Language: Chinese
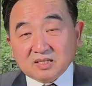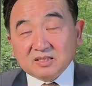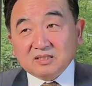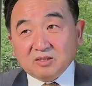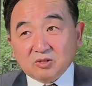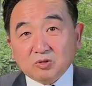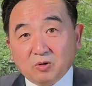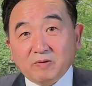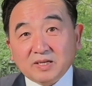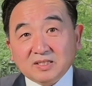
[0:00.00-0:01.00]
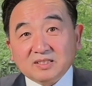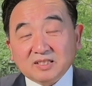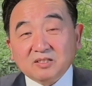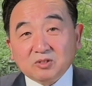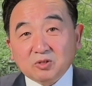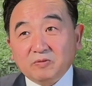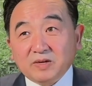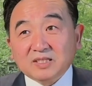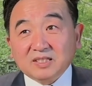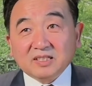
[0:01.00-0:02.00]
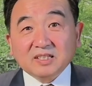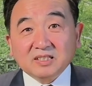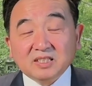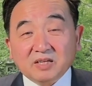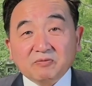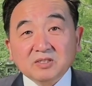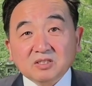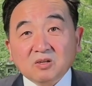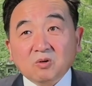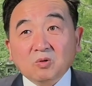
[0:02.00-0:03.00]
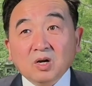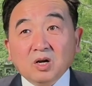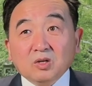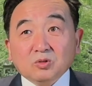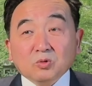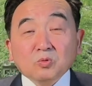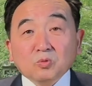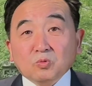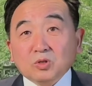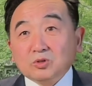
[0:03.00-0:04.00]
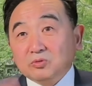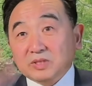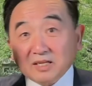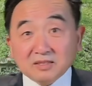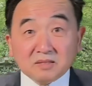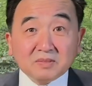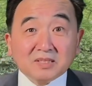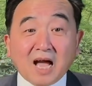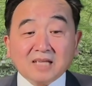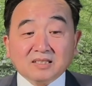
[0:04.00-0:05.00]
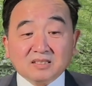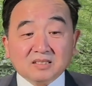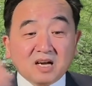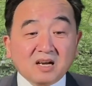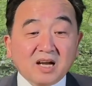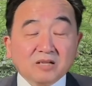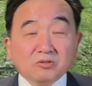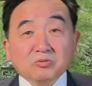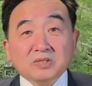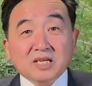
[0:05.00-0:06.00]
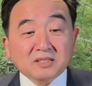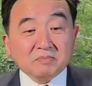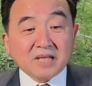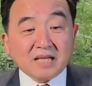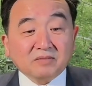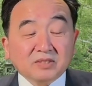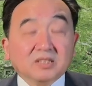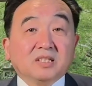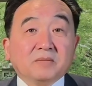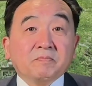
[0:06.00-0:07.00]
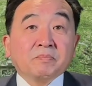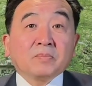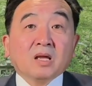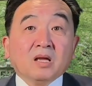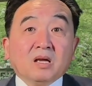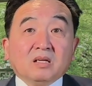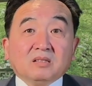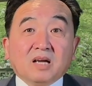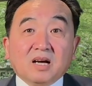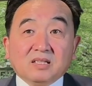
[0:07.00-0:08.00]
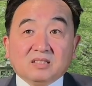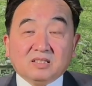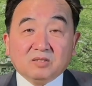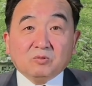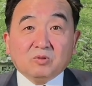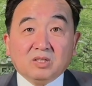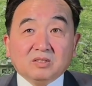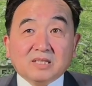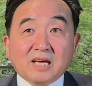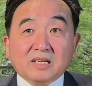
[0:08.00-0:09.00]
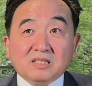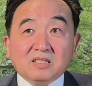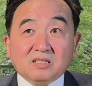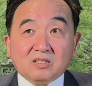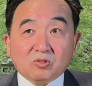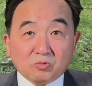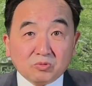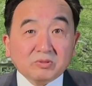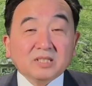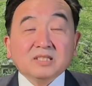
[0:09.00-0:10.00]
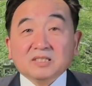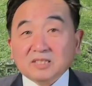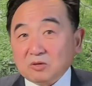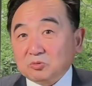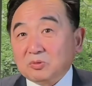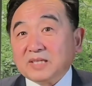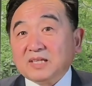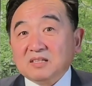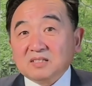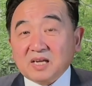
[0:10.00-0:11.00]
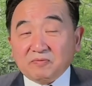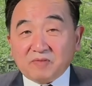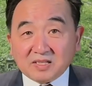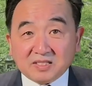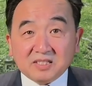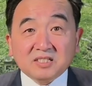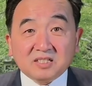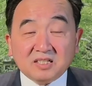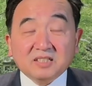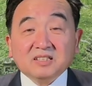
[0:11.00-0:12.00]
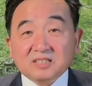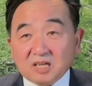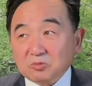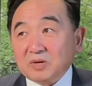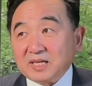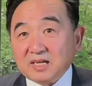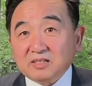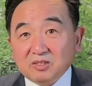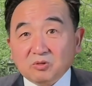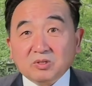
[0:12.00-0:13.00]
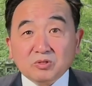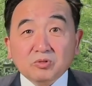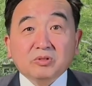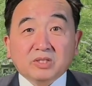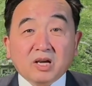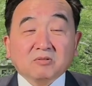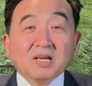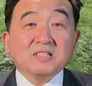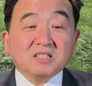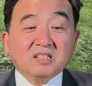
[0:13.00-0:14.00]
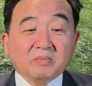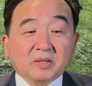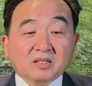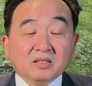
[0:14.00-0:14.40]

这所谓的这所谓的这个解封之后，中共国出现了那么大的伤害，出现那么大的问题。那结果，在朱镕基的角度来讲，在反西势力的角度来讲，有人去挑战习近平。